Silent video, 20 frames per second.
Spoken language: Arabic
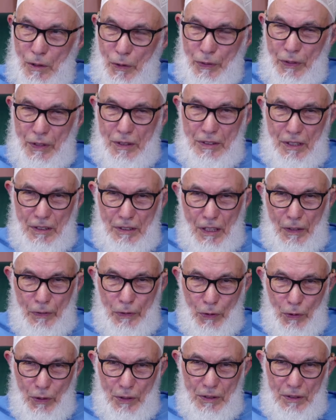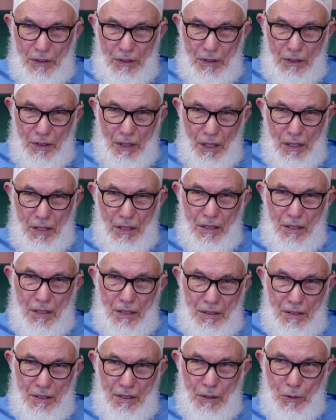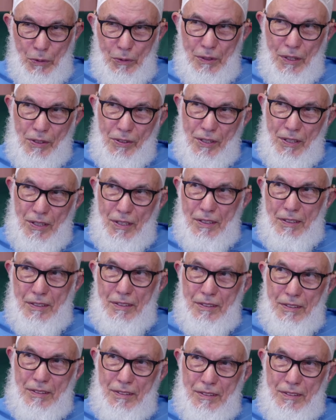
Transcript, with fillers: وفي التدافع خير لأن لو انتصر